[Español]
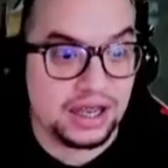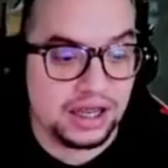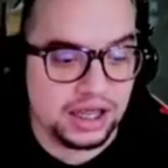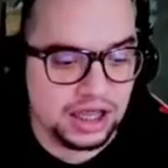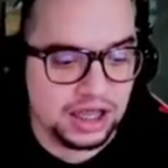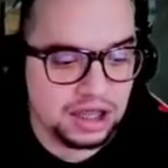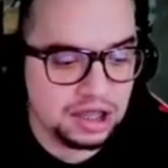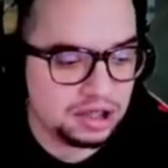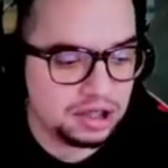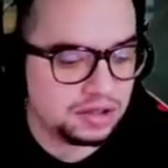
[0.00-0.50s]

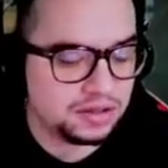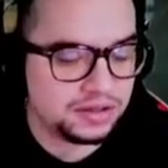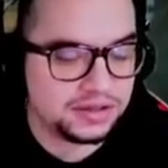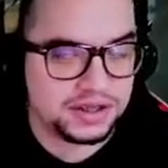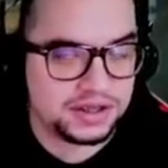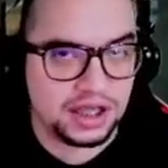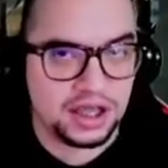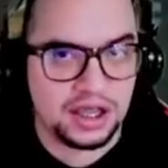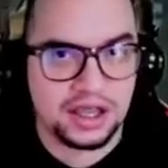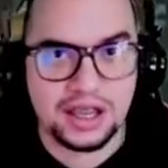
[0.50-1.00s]
Lee
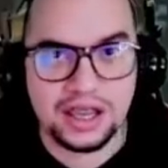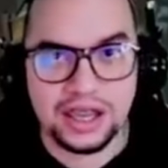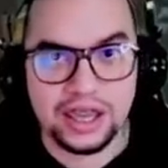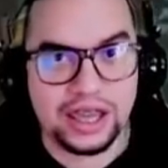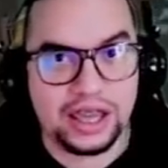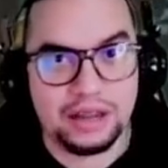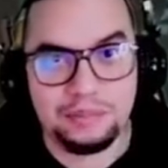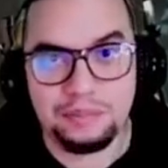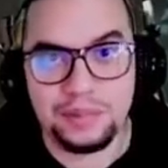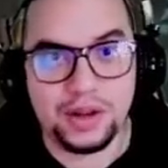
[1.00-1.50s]
sí, que
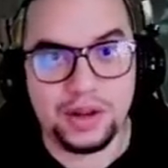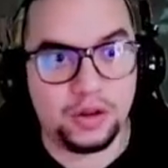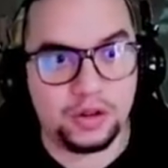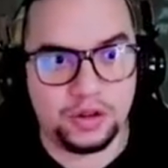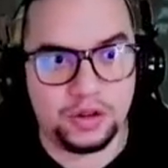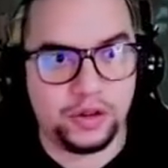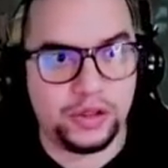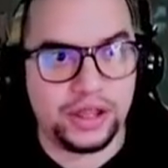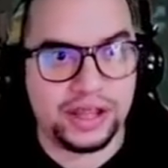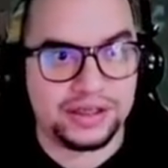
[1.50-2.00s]
es el
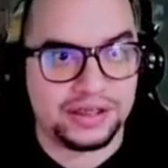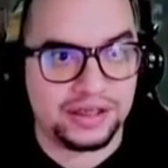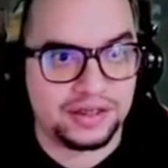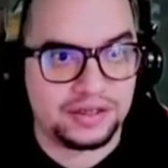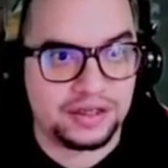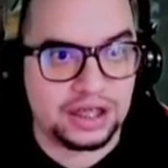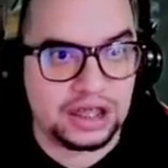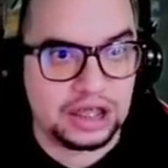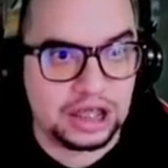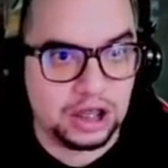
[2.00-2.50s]
piloto de
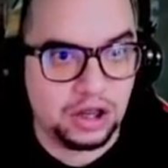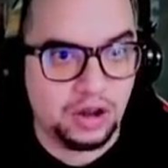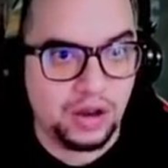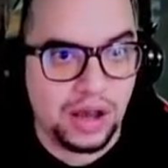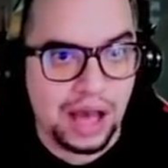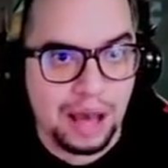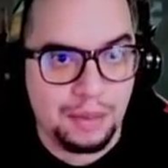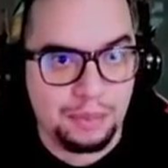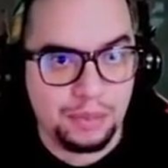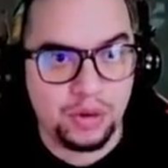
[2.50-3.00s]
antisigilo,
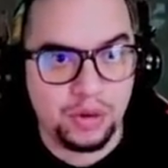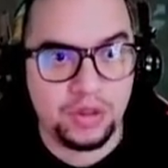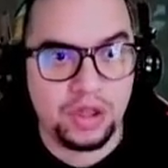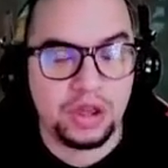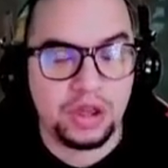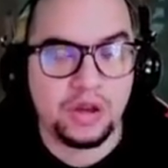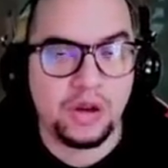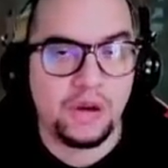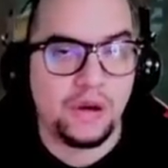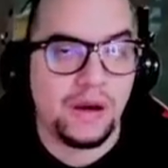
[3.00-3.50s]
ha
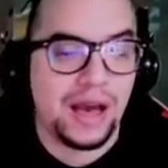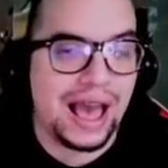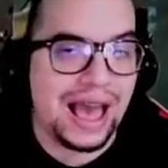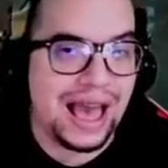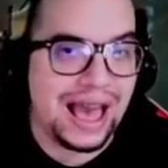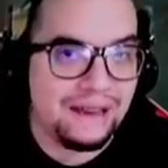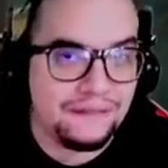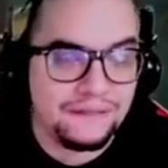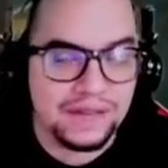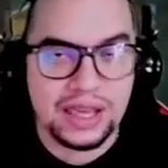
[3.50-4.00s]
podido
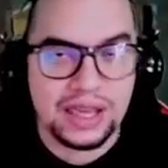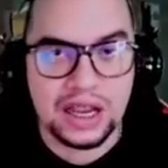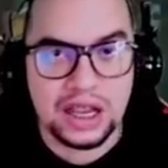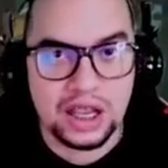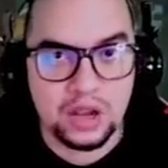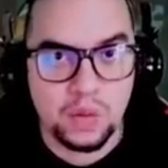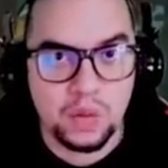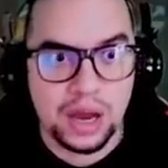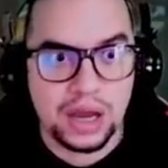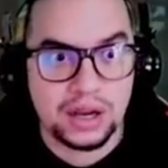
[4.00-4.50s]

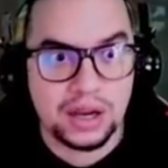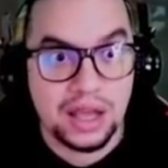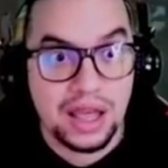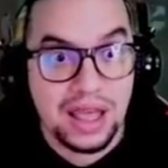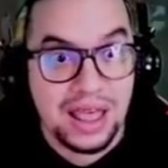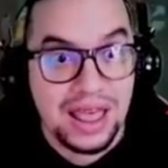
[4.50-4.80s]
averiguar